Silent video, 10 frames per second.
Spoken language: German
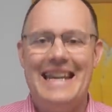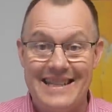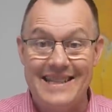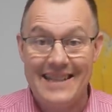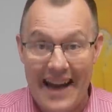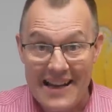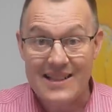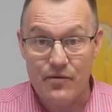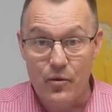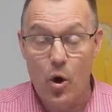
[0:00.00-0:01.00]
ist
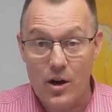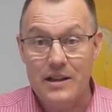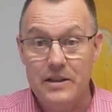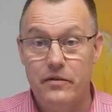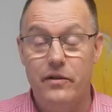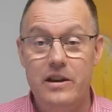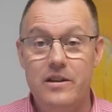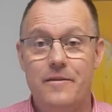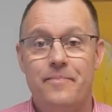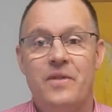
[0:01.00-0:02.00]
das wirklich
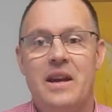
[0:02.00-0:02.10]
viel?